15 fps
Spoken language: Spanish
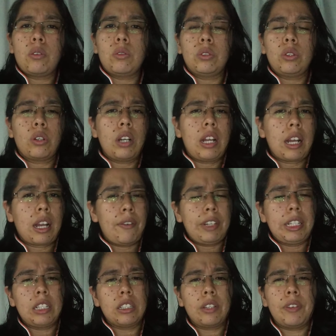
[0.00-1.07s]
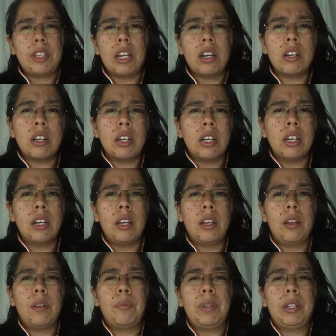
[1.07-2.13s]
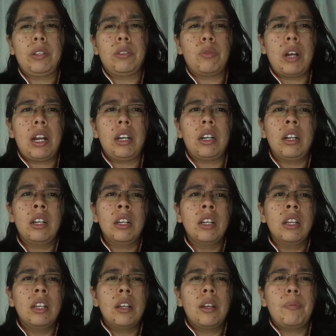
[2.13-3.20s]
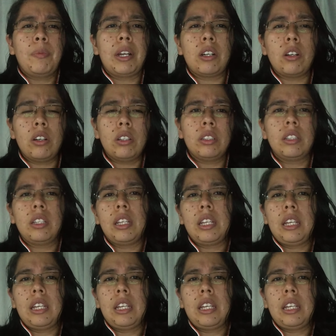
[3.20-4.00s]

junto con la Cabernet Sauvignon, Pinot Noir, Merlot,